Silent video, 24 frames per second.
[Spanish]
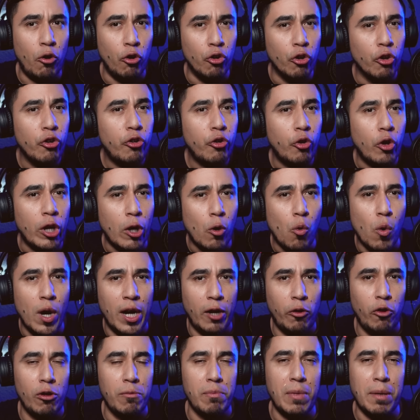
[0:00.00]
conozco y
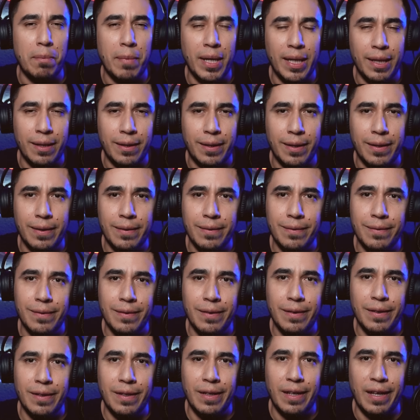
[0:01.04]
guardo en mi mente
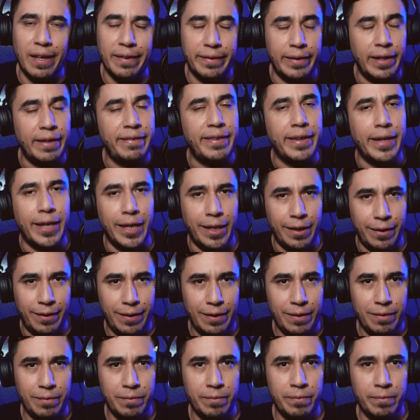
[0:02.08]
es la siguiente.